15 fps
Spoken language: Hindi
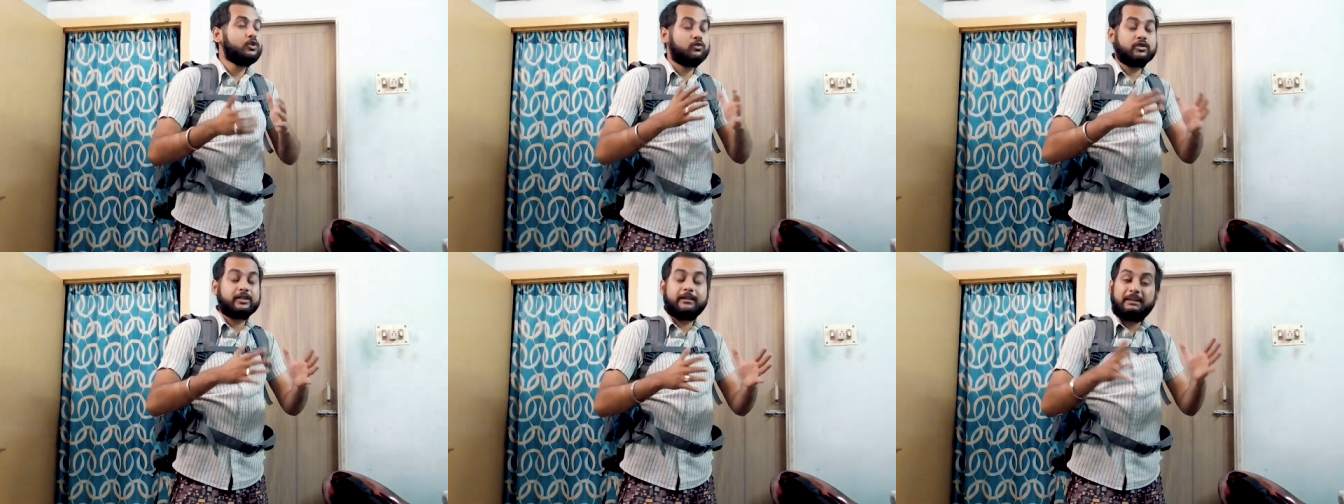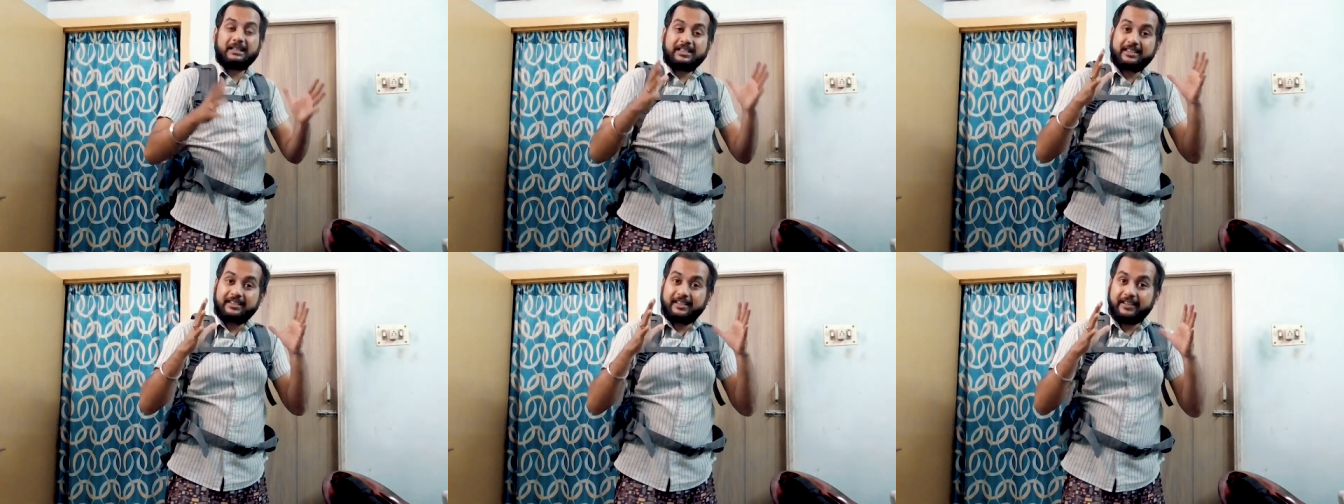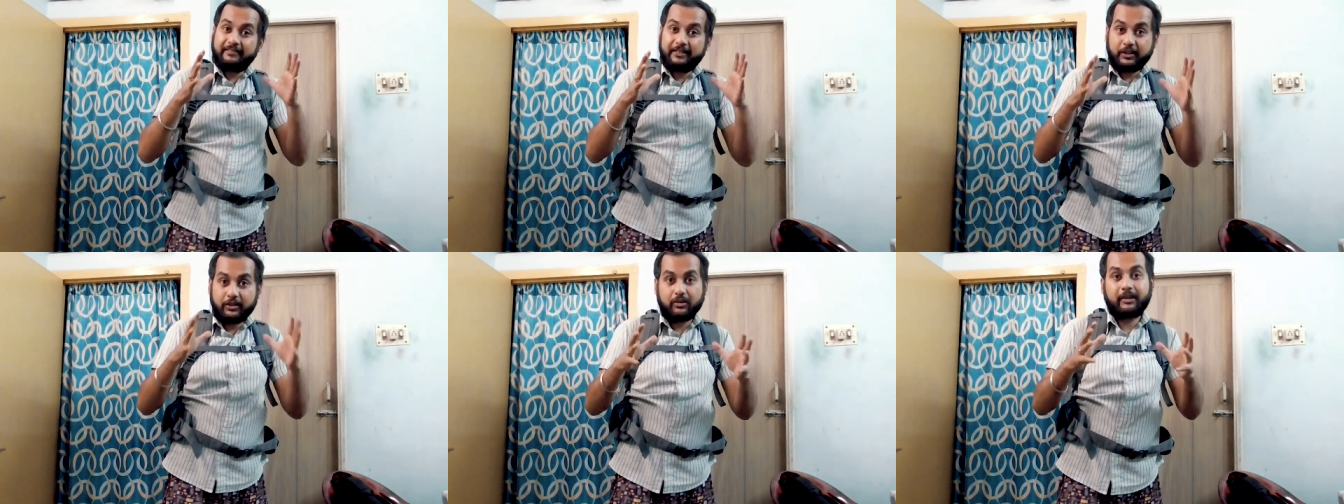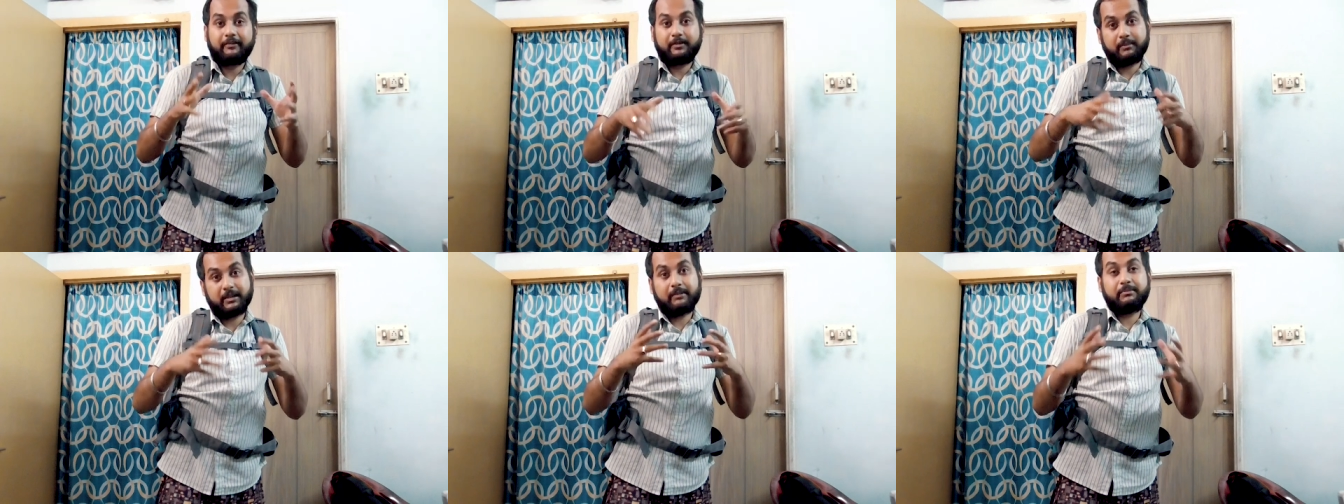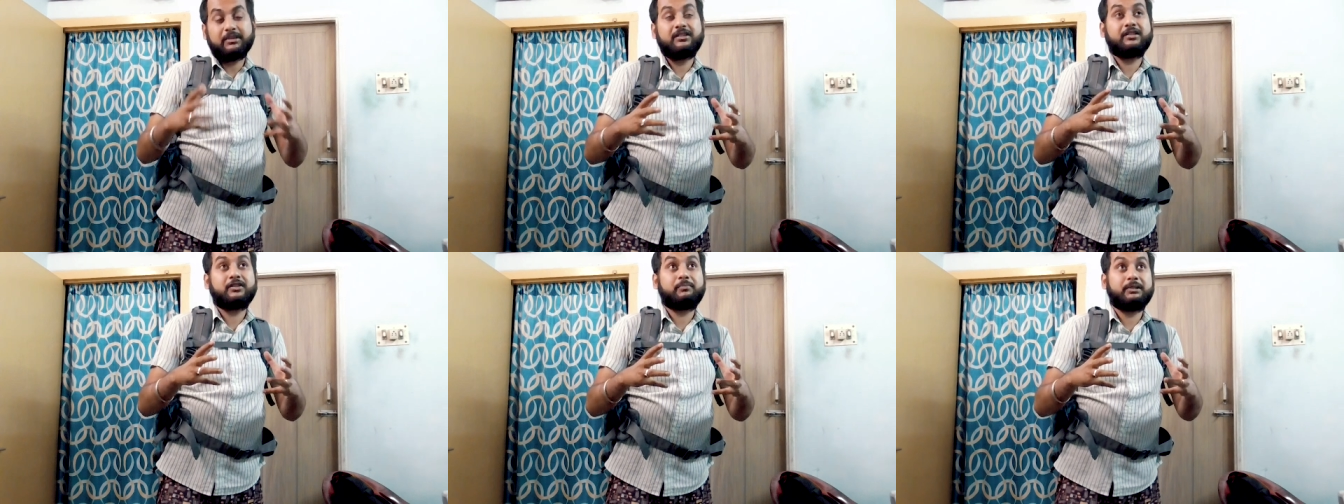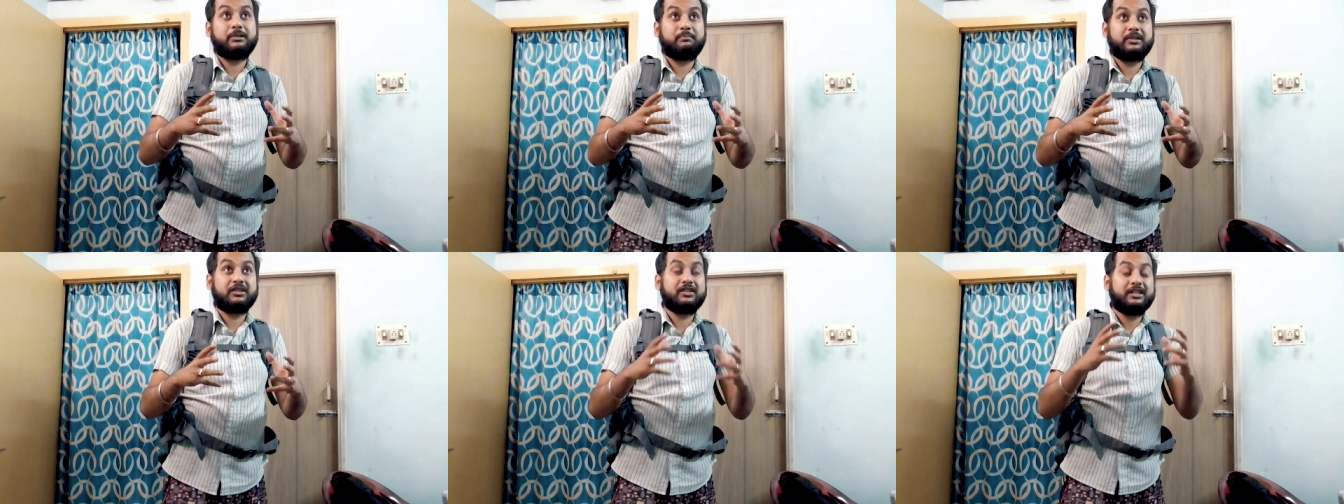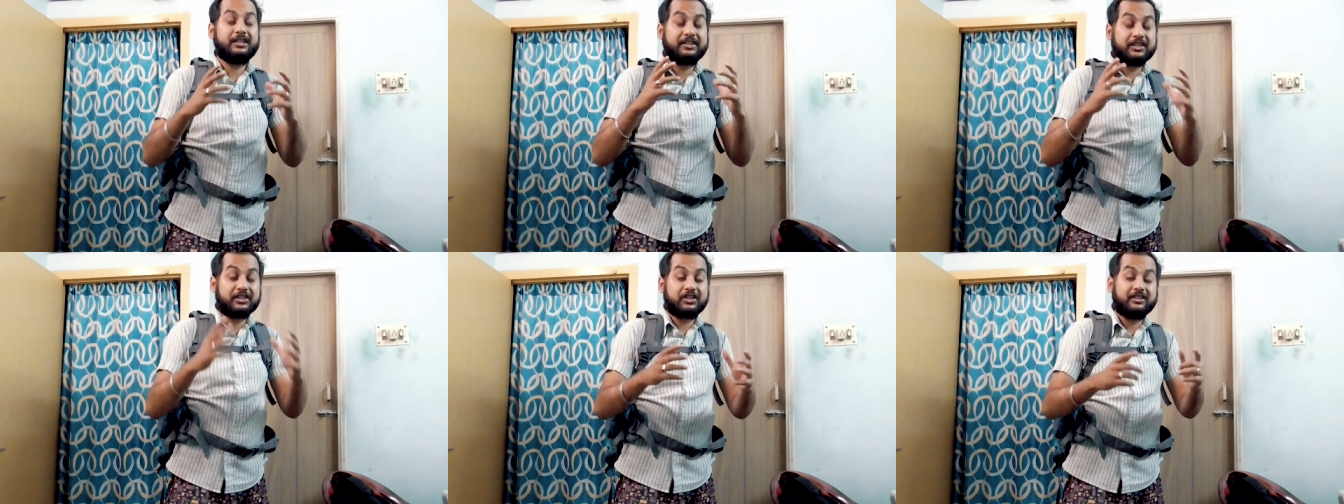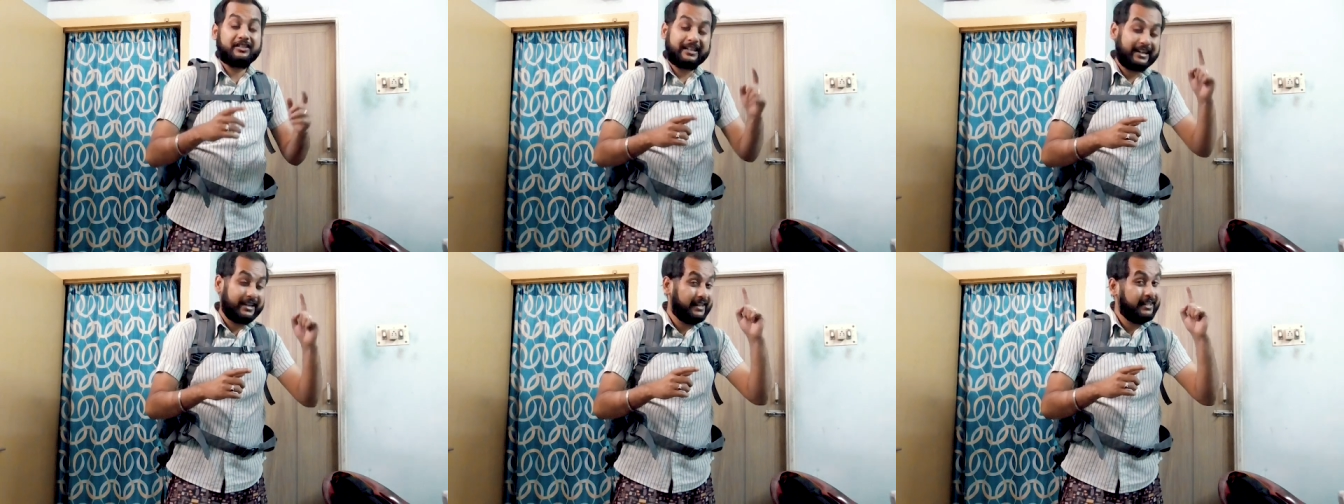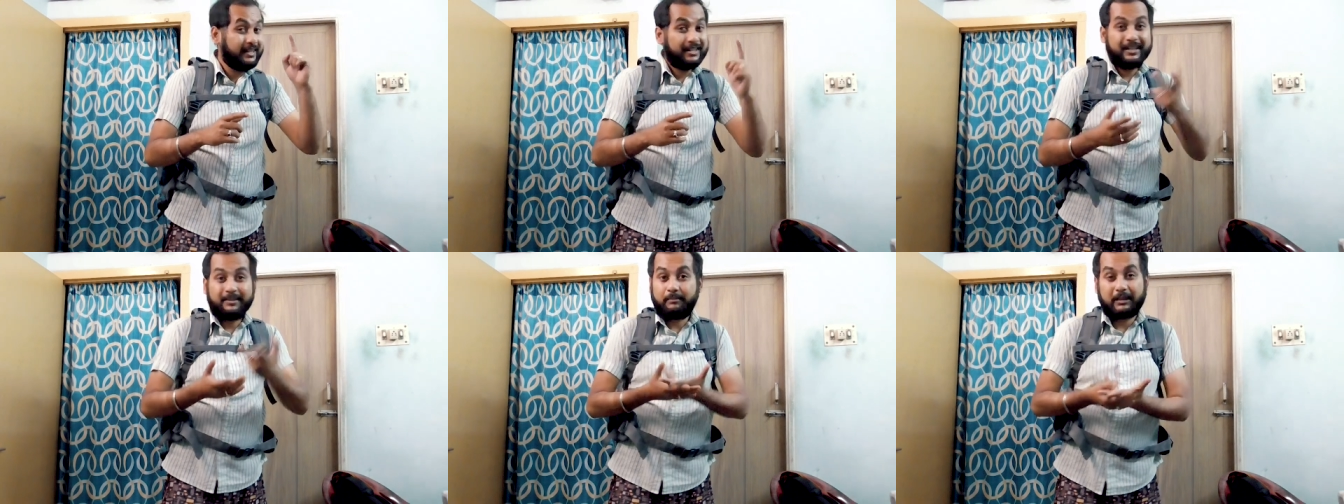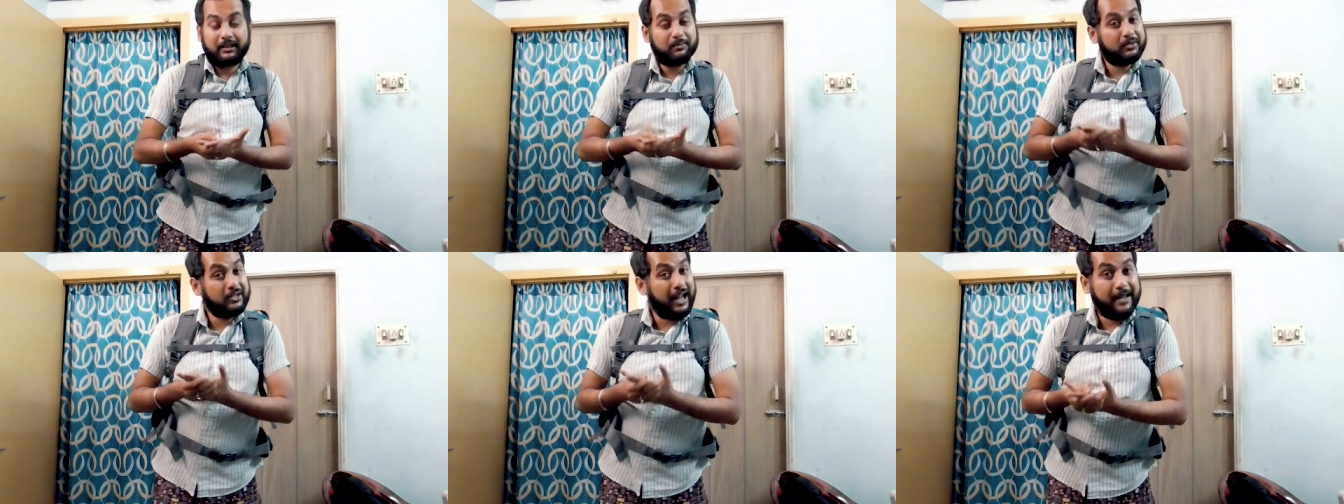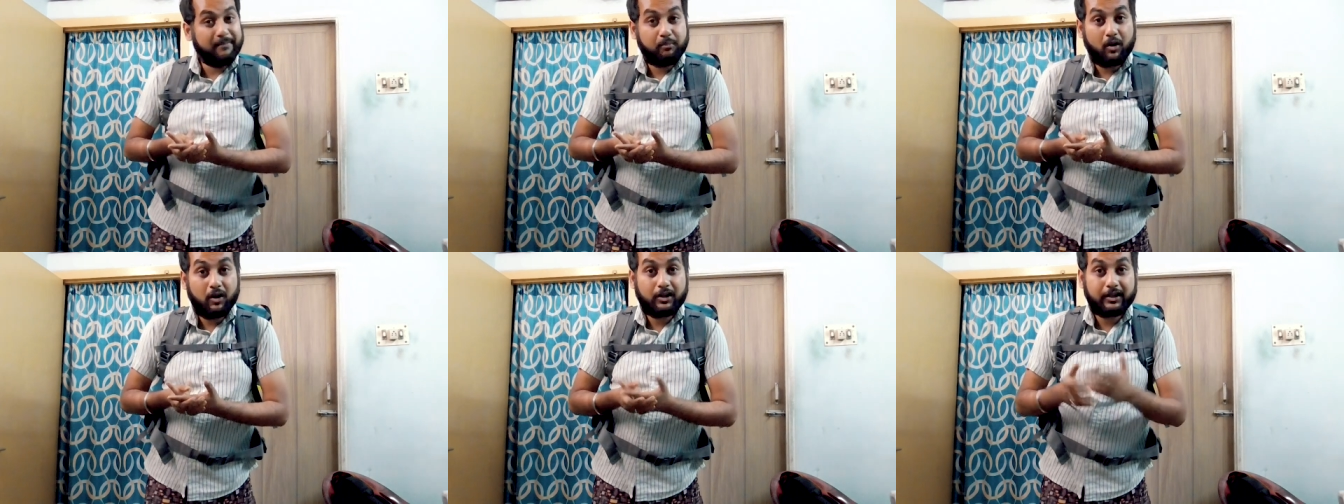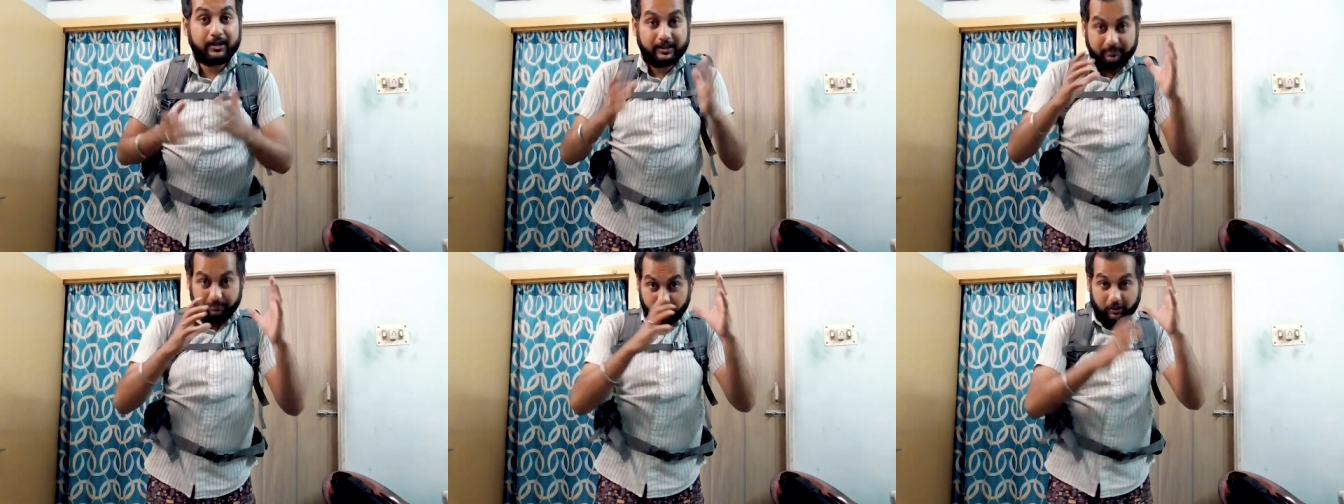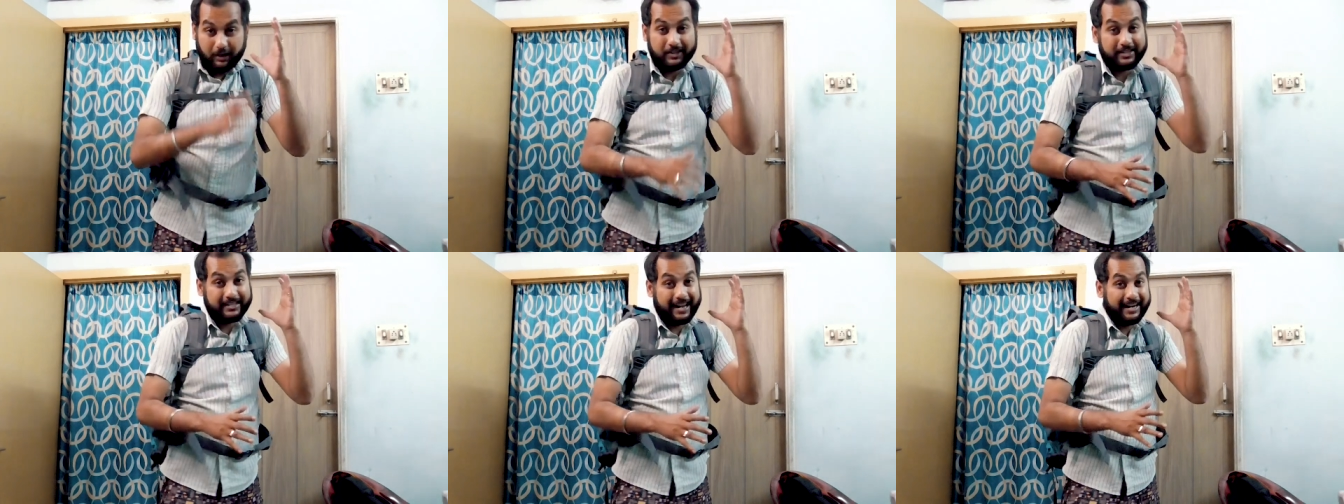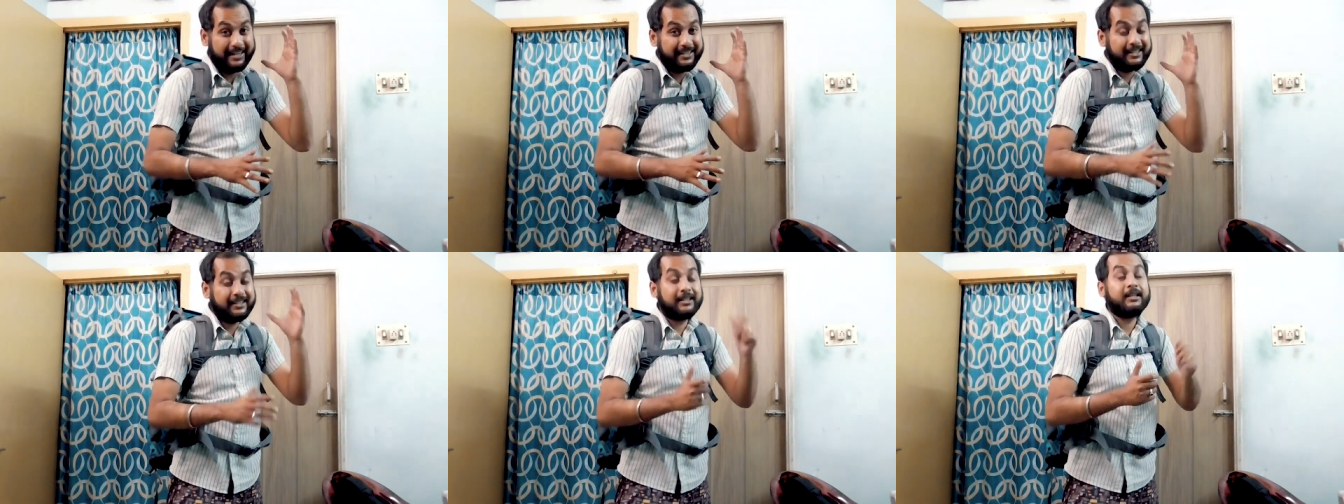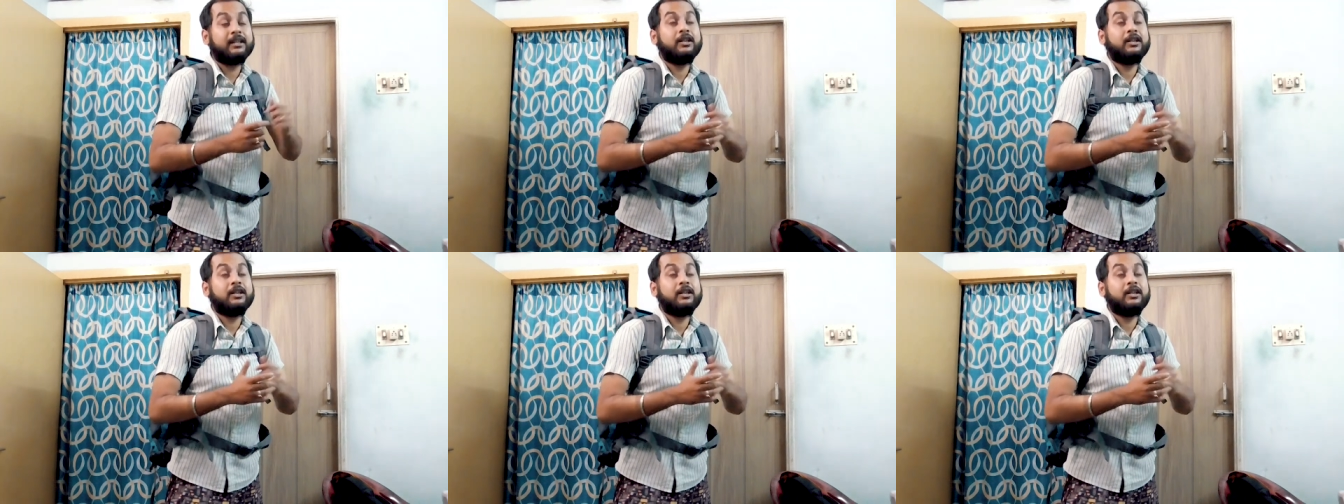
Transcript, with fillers: उसके बाद जितने वीडियोग्राफी मेरे बिजनेस पर्पस रिलेटेड चीज़ है मतलब ट्राईपॉड पूरा स्टैंड